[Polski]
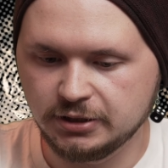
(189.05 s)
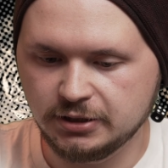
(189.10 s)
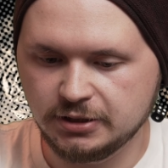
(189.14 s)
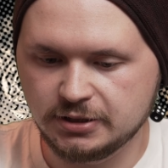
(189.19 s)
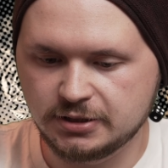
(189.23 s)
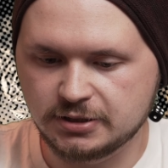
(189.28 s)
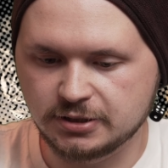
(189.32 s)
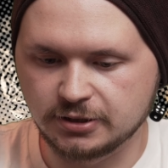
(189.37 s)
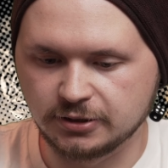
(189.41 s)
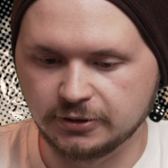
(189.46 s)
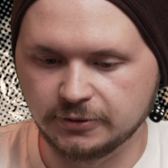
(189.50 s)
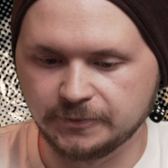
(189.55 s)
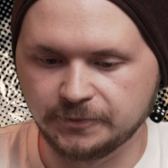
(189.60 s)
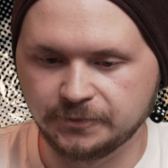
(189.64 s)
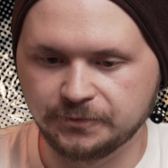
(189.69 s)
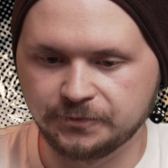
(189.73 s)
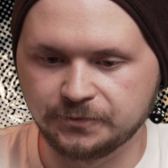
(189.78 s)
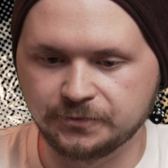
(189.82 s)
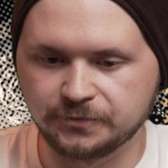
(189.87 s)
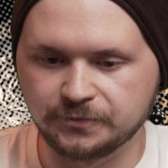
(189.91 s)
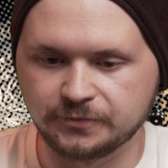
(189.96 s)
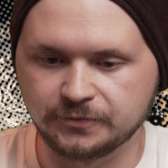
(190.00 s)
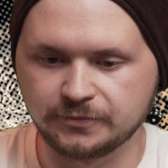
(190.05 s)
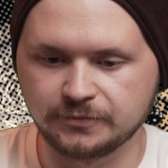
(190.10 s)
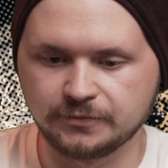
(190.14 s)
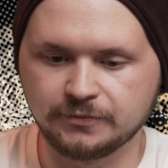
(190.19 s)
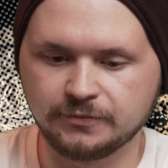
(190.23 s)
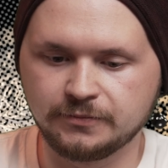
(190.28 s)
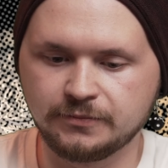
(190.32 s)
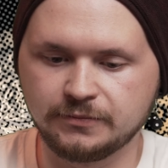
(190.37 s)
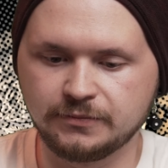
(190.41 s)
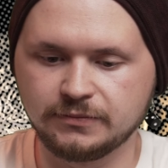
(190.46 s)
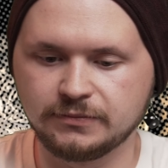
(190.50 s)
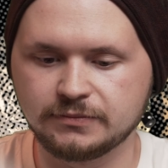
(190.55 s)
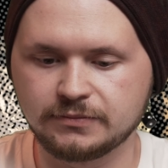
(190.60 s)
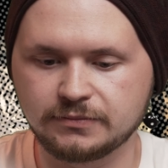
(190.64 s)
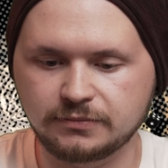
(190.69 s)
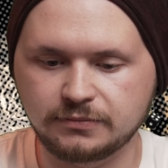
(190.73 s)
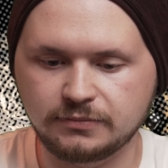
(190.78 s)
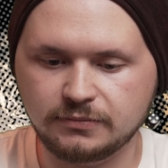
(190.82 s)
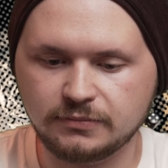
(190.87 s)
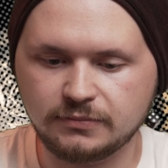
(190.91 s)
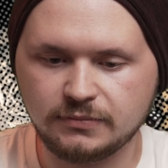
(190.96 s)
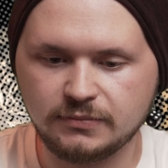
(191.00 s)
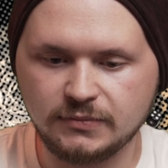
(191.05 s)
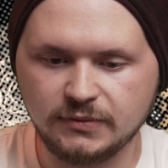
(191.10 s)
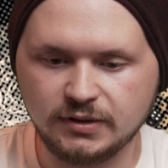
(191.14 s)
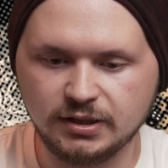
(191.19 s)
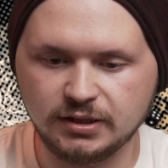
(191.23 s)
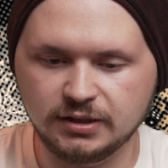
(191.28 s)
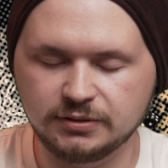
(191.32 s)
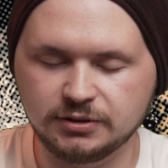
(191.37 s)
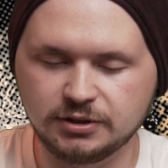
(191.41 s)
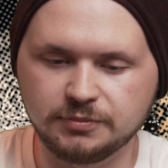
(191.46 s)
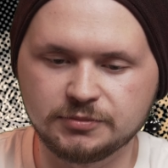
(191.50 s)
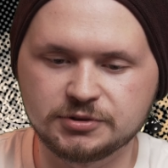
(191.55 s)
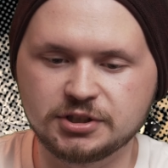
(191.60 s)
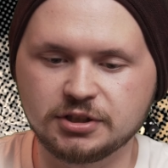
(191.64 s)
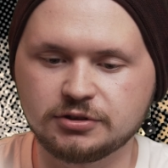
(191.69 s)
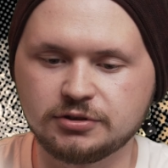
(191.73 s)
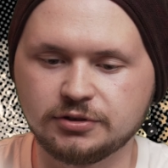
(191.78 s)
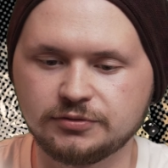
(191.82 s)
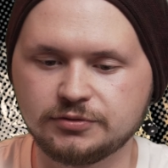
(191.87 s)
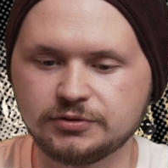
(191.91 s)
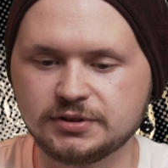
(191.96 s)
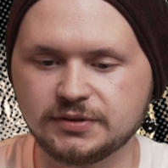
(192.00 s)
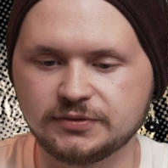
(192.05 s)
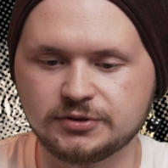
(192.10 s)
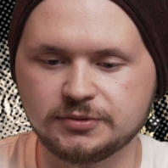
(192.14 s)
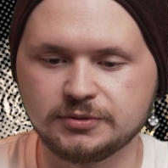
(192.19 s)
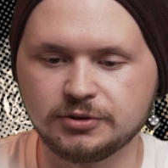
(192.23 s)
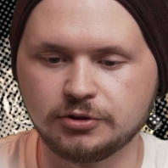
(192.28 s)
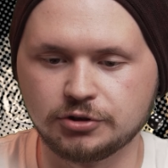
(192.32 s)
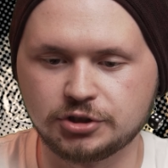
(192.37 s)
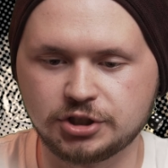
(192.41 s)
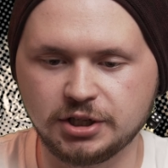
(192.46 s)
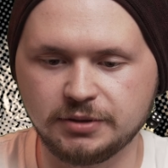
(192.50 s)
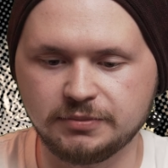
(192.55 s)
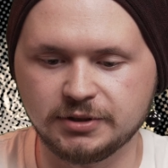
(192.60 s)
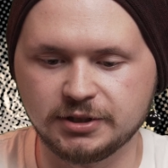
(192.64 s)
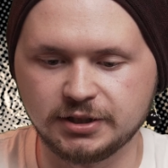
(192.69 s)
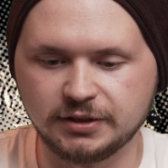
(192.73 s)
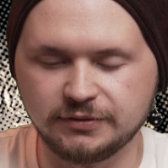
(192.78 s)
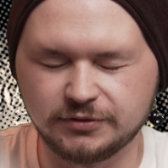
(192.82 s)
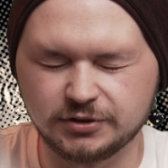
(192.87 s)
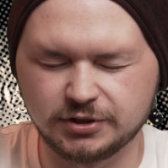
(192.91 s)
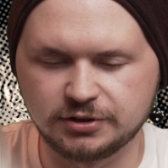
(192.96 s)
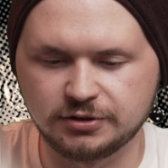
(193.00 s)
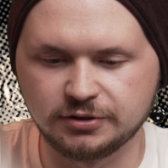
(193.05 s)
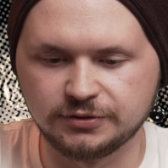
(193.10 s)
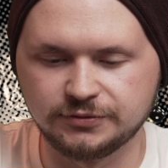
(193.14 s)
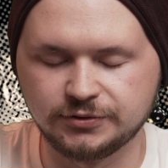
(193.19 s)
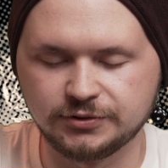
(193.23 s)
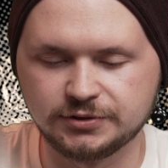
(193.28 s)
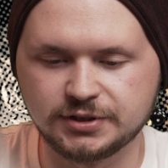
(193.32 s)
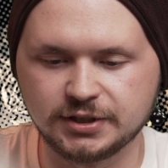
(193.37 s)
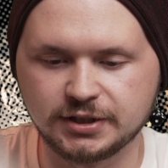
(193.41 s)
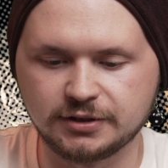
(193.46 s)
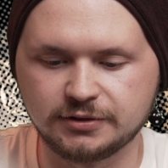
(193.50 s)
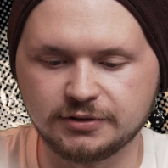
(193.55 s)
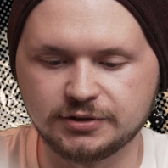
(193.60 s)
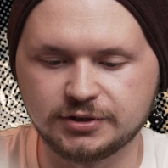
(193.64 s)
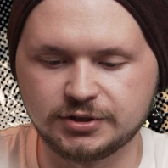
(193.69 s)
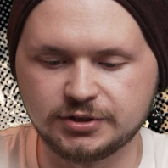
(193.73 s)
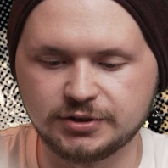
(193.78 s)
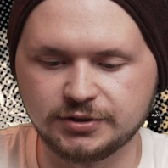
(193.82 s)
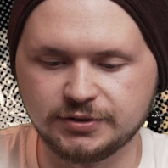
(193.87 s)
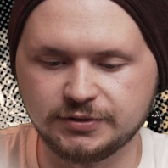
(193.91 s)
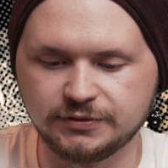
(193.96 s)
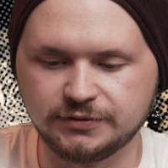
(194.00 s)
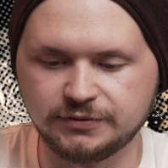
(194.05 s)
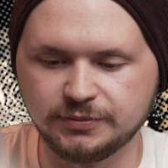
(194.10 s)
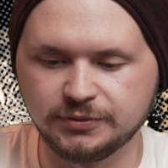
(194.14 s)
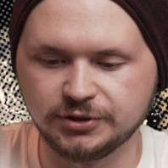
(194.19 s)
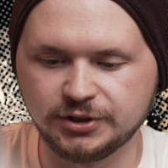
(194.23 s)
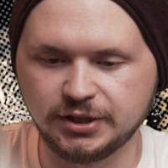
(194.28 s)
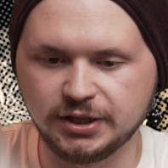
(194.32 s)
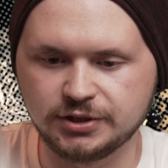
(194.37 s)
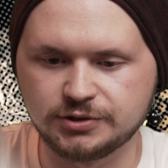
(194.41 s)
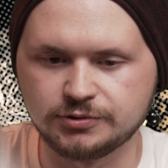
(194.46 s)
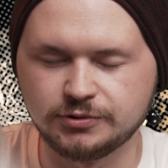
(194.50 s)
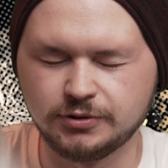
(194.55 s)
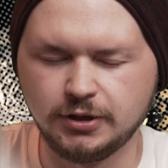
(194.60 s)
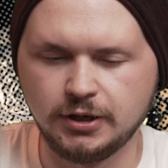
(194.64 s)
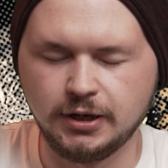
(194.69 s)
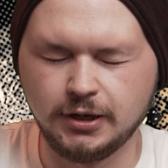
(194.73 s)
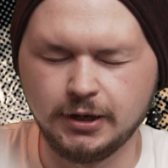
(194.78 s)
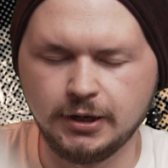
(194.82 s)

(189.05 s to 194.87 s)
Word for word: I co? Hmm, hmm, hmm. to może ja to odwrócę w sumie do siebie, najwyżej to odwrócę jakoś y, w montażu.